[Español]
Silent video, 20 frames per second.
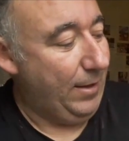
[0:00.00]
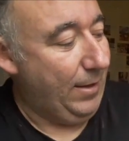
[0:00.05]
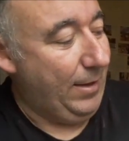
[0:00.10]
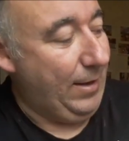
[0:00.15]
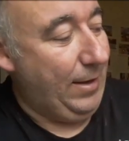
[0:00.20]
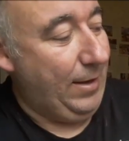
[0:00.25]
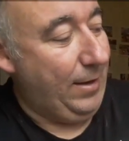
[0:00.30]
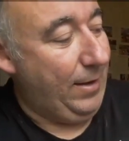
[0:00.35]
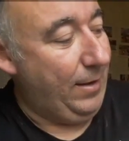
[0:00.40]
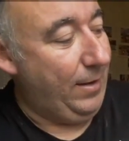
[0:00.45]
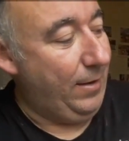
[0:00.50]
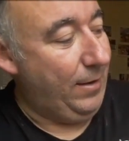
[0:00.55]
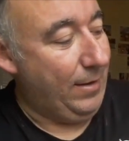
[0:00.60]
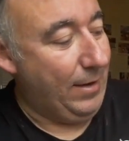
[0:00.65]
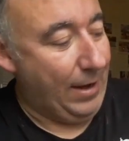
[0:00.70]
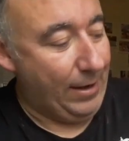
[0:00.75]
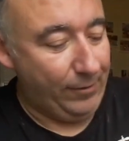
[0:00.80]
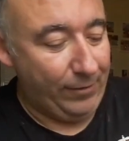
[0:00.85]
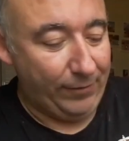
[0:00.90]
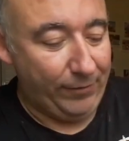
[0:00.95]
Eh,
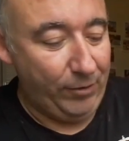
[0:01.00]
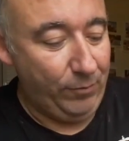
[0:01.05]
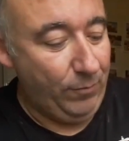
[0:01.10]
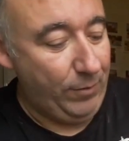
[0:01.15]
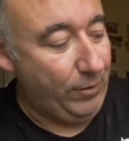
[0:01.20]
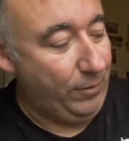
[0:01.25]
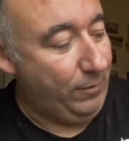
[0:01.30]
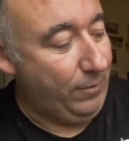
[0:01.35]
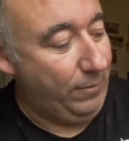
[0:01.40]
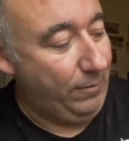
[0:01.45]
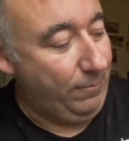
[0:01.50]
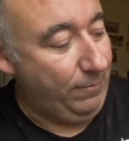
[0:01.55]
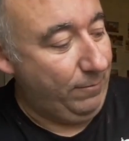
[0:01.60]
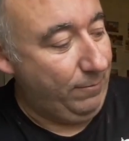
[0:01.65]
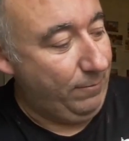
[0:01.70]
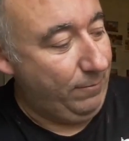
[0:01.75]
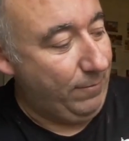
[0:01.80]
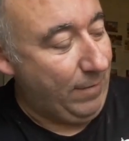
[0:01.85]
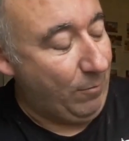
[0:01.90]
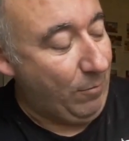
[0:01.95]
la rotación, bueno,
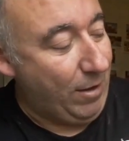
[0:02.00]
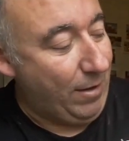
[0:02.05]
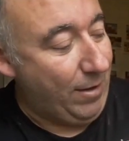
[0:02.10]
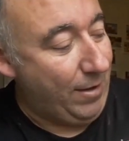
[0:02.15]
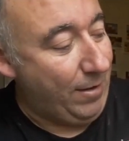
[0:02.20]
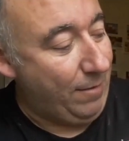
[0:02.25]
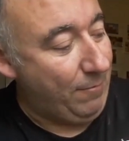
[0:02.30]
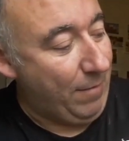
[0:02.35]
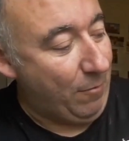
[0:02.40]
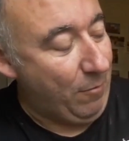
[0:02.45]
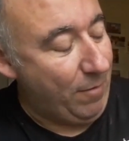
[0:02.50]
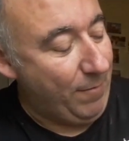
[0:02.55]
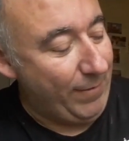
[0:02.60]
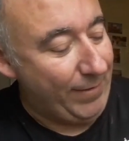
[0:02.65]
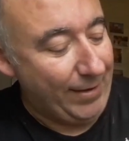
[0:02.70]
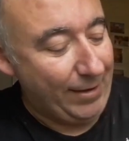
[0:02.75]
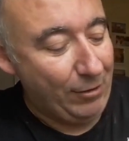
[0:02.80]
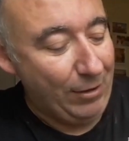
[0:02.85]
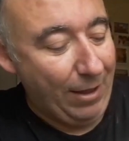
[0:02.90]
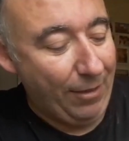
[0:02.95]
vamos a, vamos a
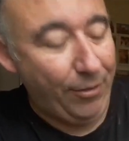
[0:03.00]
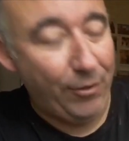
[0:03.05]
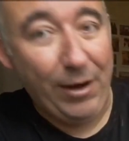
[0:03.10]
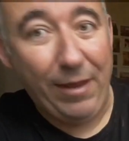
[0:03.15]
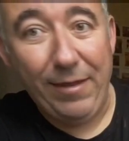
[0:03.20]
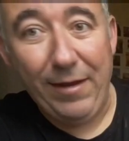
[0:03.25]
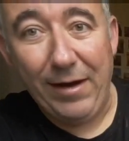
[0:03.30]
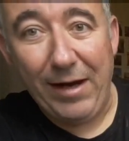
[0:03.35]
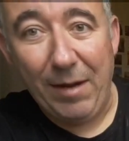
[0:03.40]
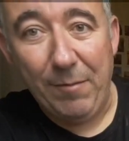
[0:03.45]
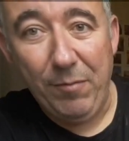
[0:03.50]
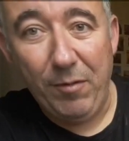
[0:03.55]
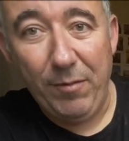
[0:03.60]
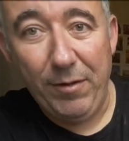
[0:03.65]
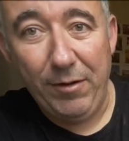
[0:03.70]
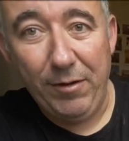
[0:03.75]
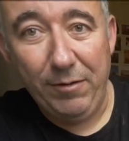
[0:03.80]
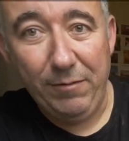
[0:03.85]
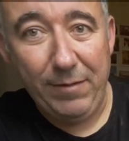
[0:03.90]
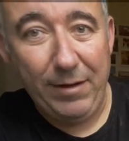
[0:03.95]
empezar con las zonas del campo
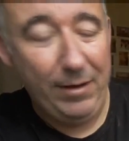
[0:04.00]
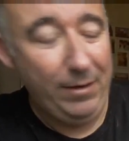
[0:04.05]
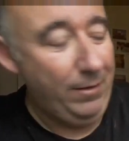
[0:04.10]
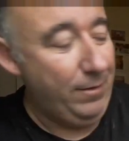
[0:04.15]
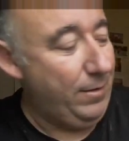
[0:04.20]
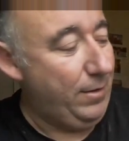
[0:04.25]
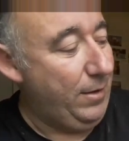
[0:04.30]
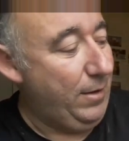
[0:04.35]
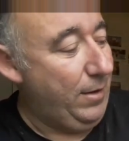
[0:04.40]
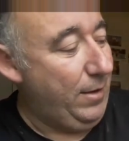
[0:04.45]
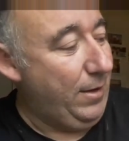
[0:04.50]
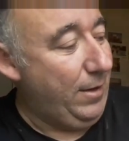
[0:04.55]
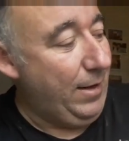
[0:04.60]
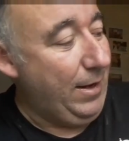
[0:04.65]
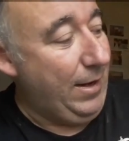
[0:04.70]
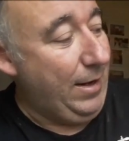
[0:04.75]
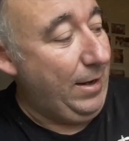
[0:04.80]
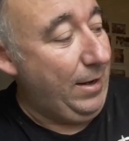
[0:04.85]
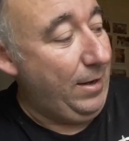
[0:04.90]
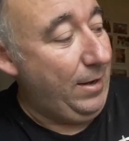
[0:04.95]
mejor, ¿vale?
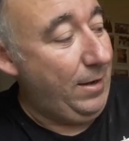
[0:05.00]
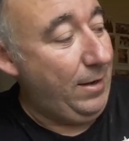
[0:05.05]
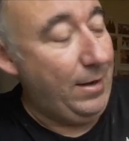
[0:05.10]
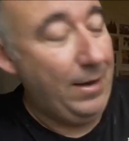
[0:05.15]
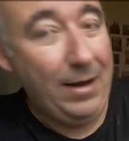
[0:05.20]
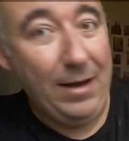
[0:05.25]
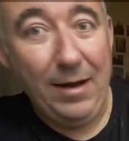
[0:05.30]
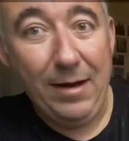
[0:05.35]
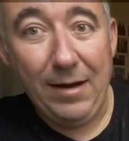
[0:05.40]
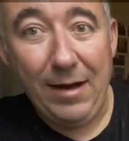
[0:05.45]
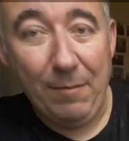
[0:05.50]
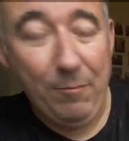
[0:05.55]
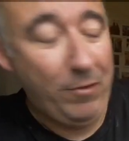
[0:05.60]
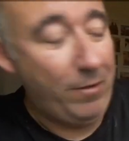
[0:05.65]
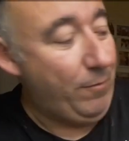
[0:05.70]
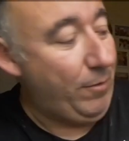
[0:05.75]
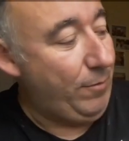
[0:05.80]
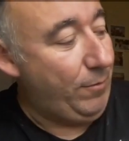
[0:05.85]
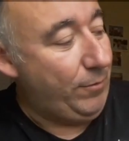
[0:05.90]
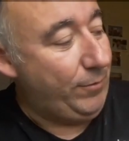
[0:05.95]
Eh, el campo
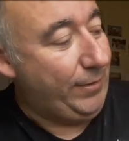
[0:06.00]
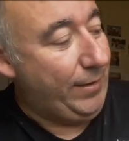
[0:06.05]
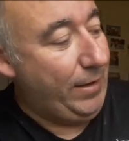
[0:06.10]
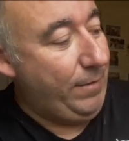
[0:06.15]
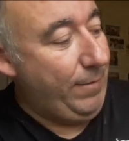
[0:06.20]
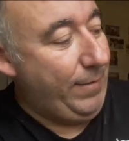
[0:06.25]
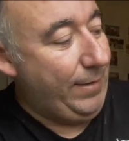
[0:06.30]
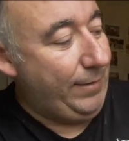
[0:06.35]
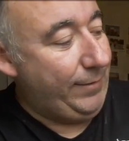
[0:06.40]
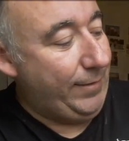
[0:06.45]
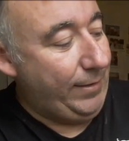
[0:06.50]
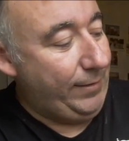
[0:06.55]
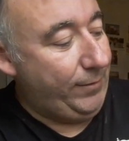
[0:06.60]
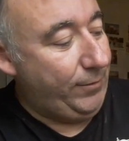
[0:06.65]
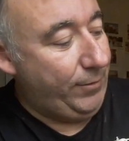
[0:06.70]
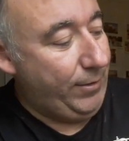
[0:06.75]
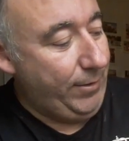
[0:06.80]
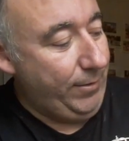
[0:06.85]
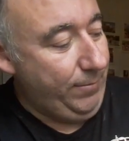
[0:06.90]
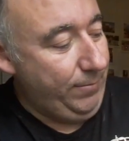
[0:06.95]
de voleibol se divide en seis
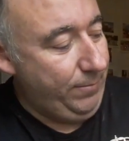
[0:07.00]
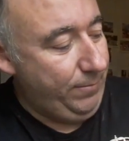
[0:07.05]
zonas.